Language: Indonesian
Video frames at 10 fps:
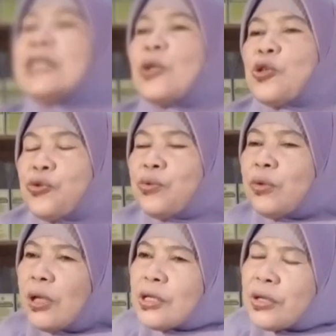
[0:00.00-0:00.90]

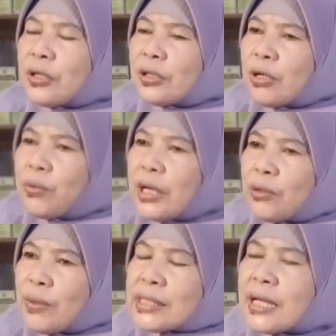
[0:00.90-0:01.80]
Rasulullah Shallallahu Alaihi
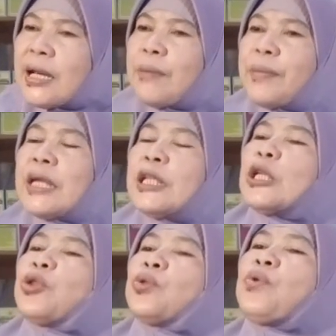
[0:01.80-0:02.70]
Wasallam yang
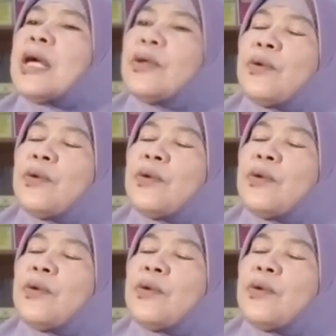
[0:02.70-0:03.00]
ditentukan